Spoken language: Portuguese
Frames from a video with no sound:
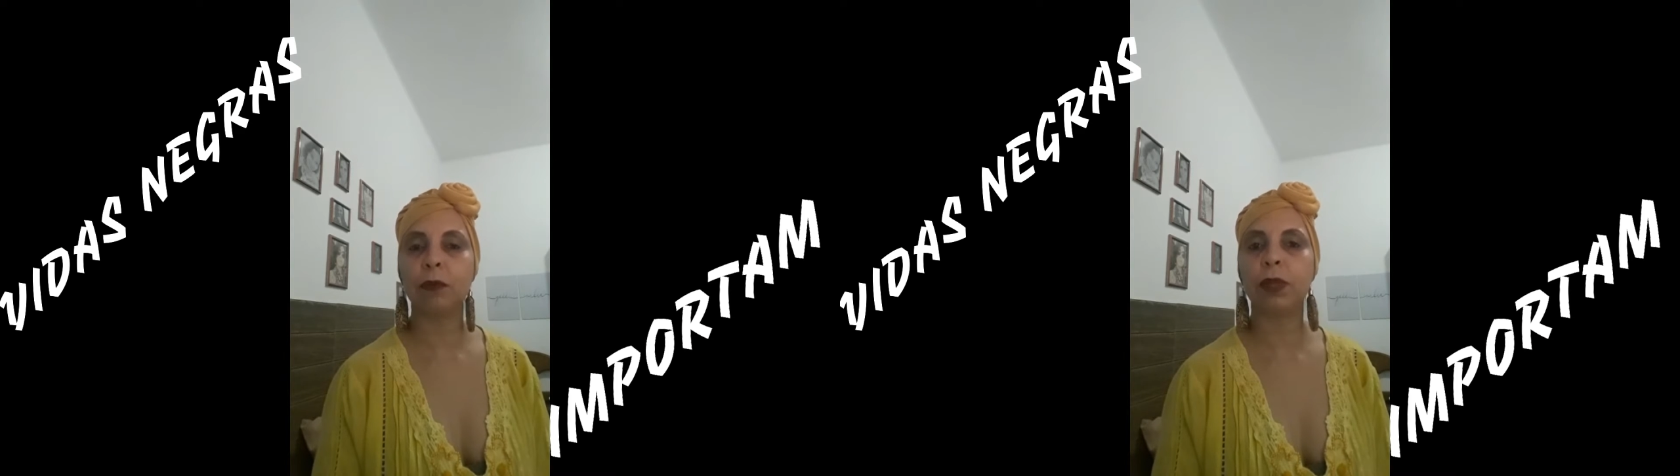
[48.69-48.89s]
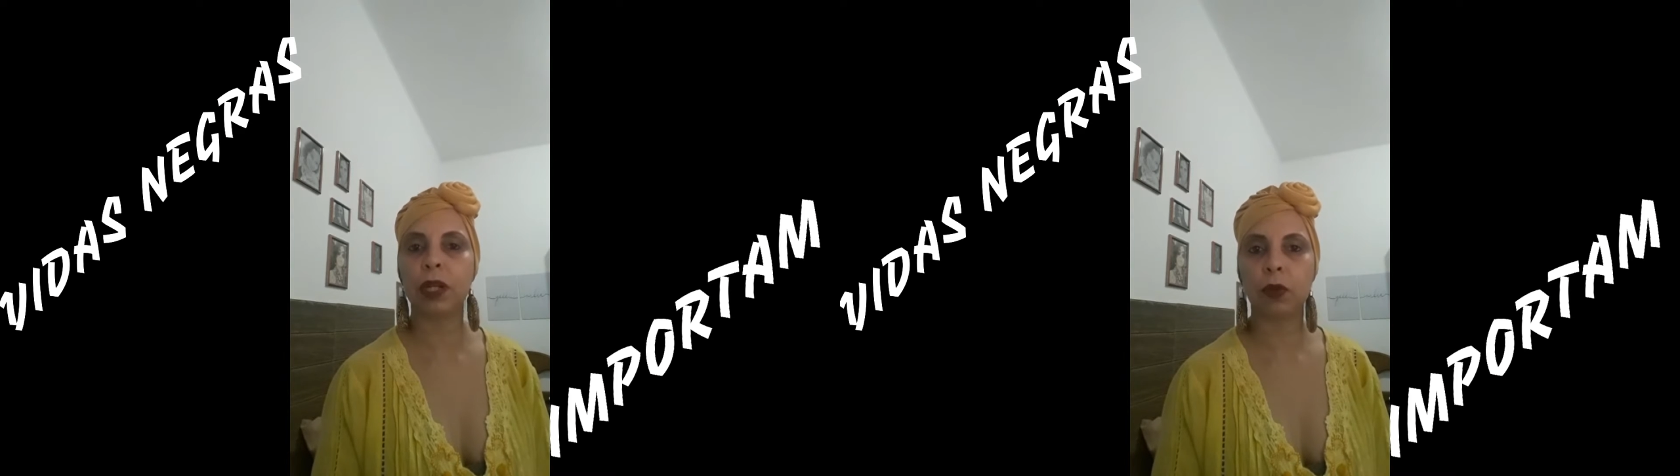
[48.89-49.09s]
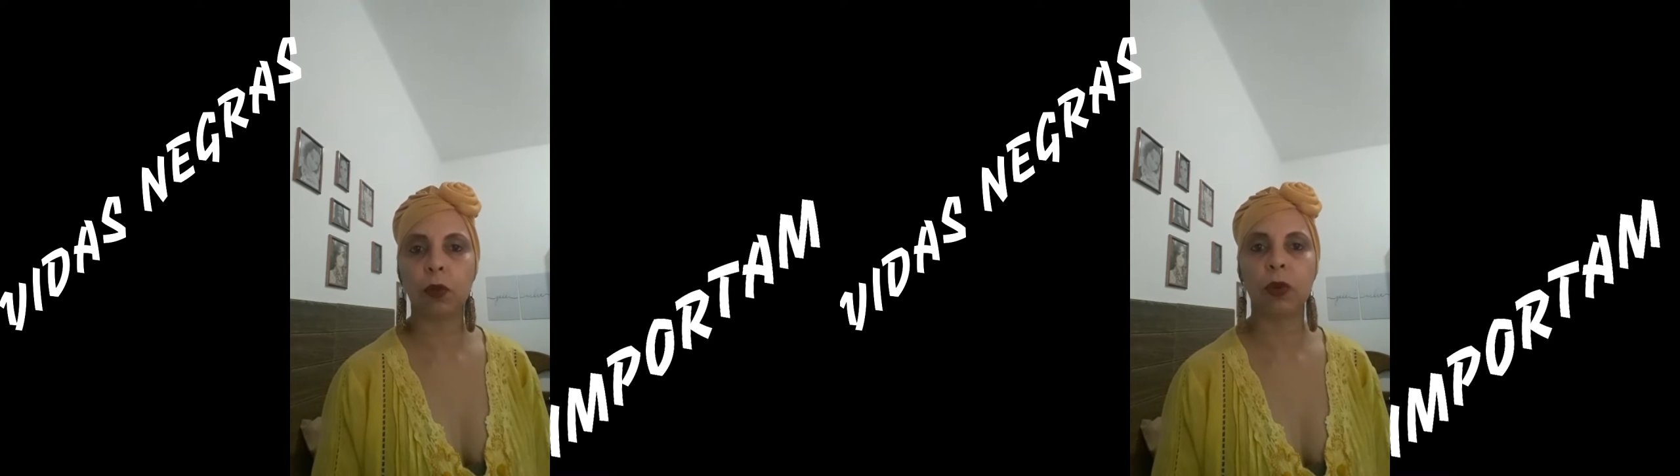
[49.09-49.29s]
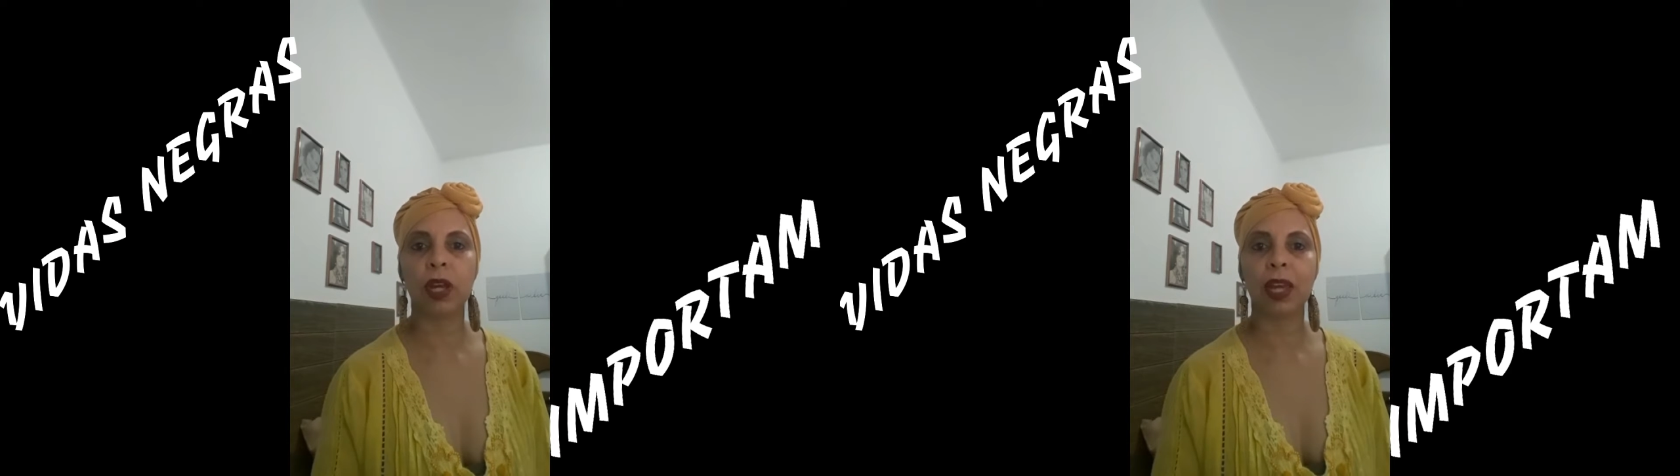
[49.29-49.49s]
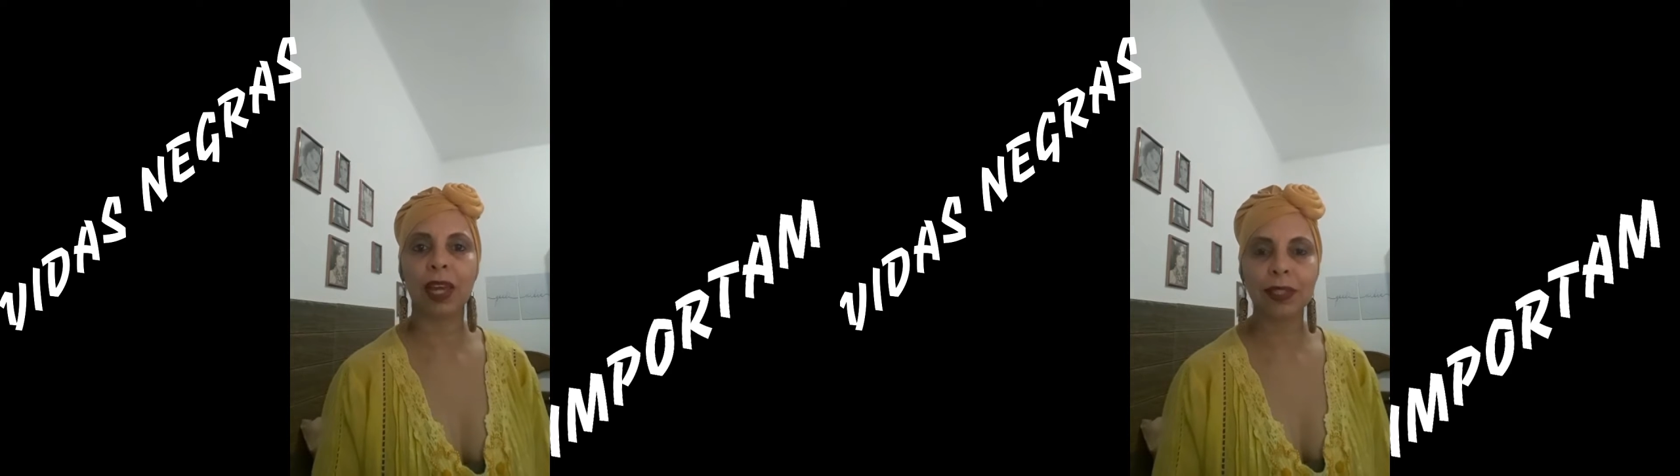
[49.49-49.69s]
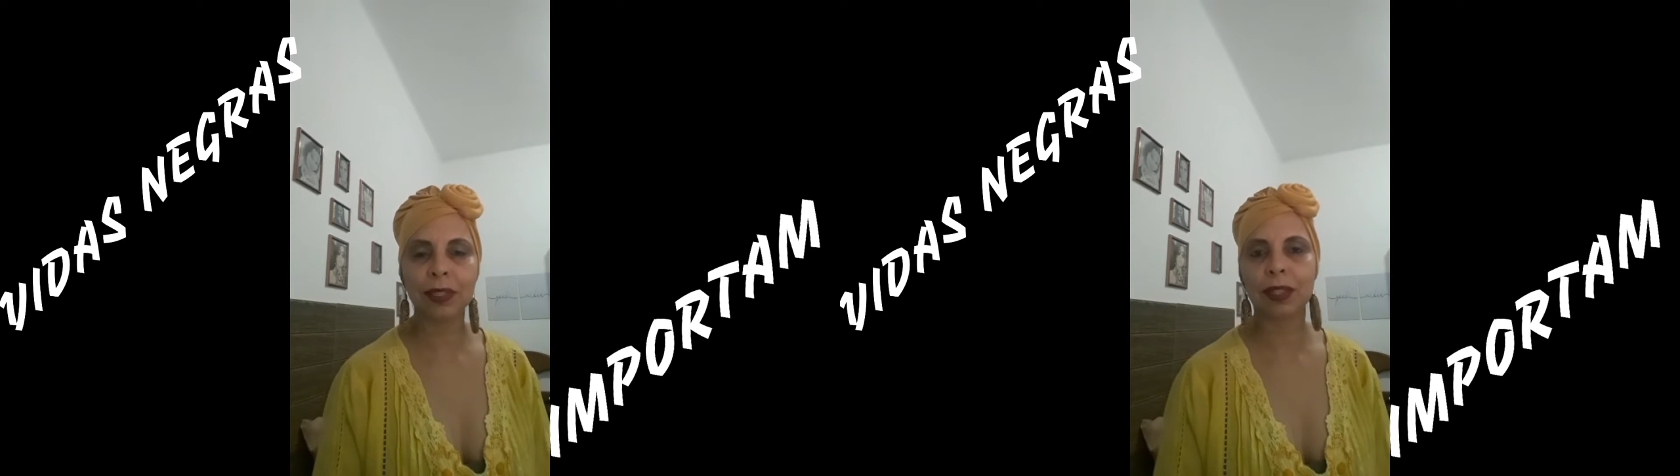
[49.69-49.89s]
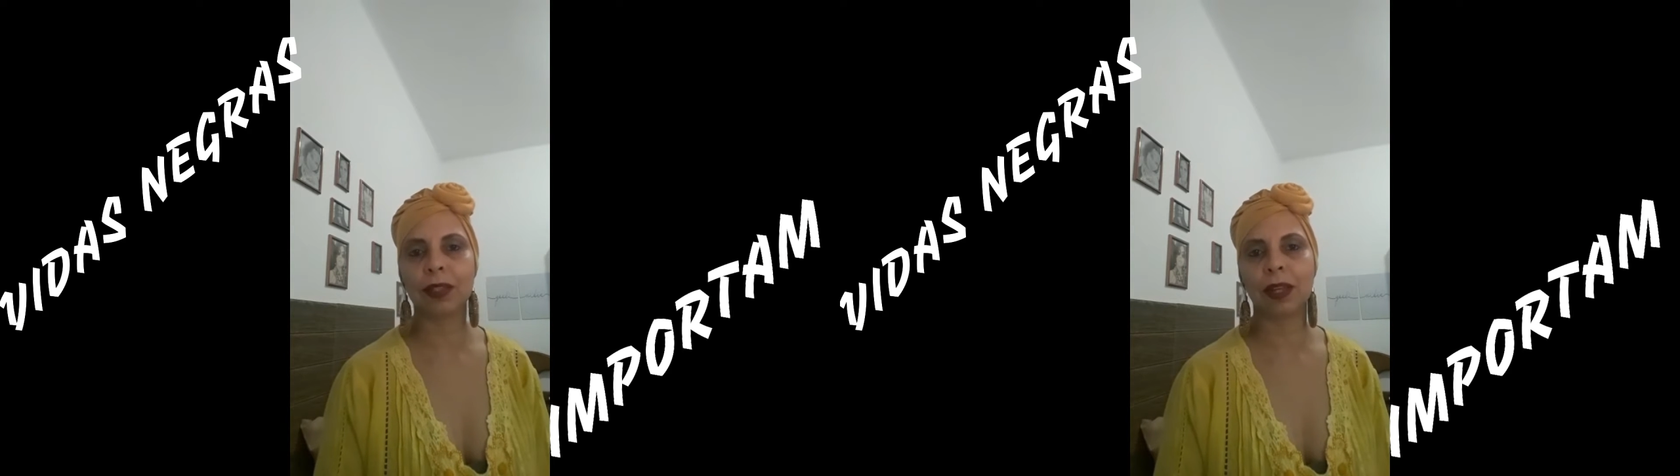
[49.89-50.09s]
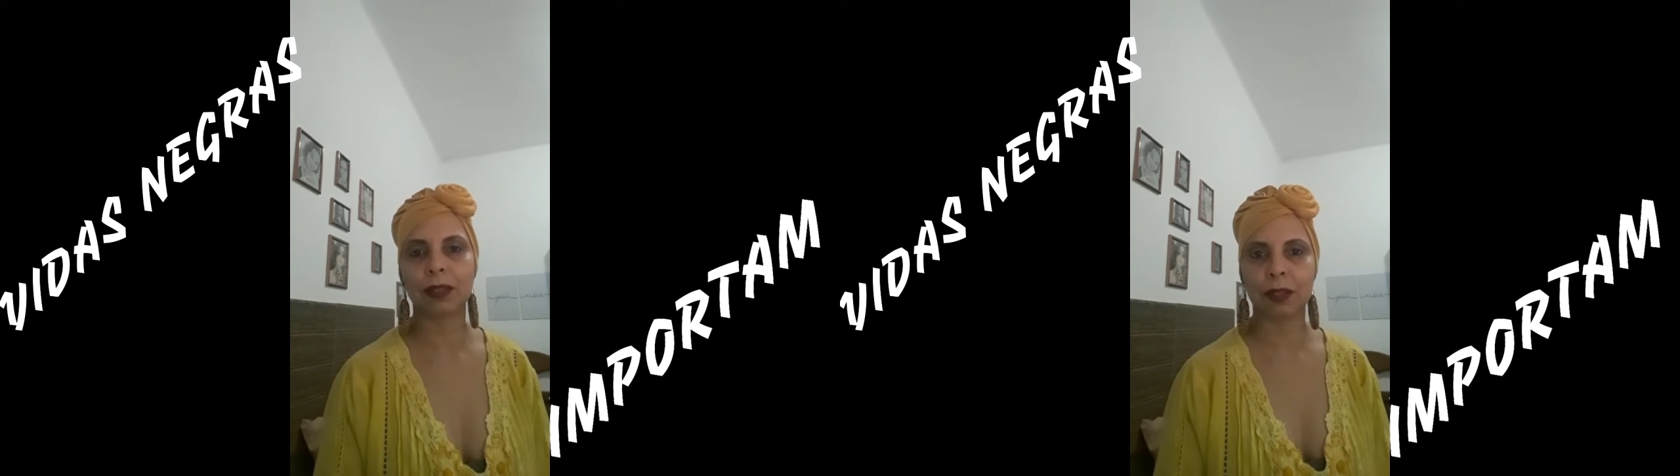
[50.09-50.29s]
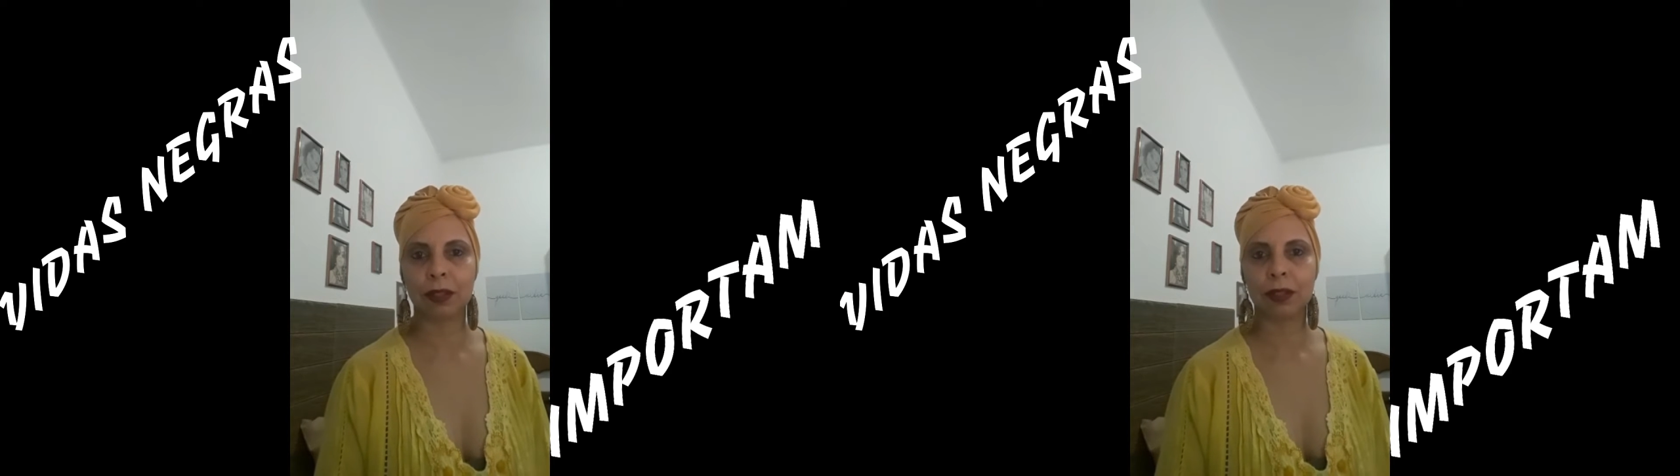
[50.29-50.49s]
em branco esta data,